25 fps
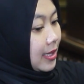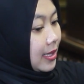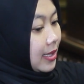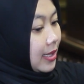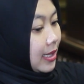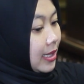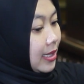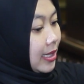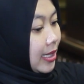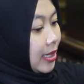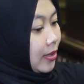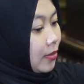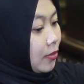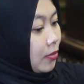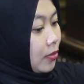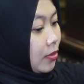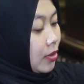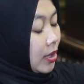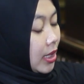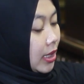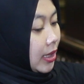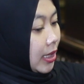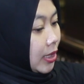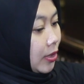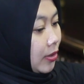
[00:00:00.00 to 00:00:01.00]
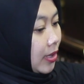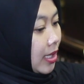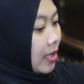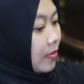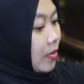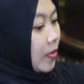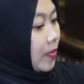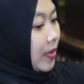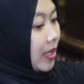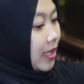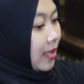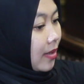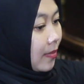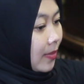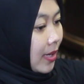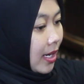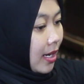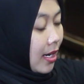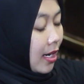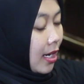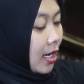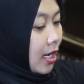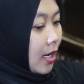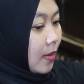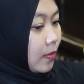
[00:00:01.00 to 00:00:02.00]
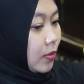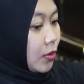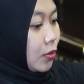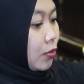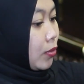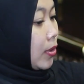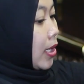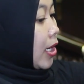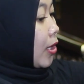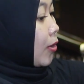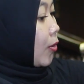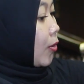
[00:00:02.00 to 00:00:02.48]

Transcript: di situ kita sudah meminta maaf, mm. sudah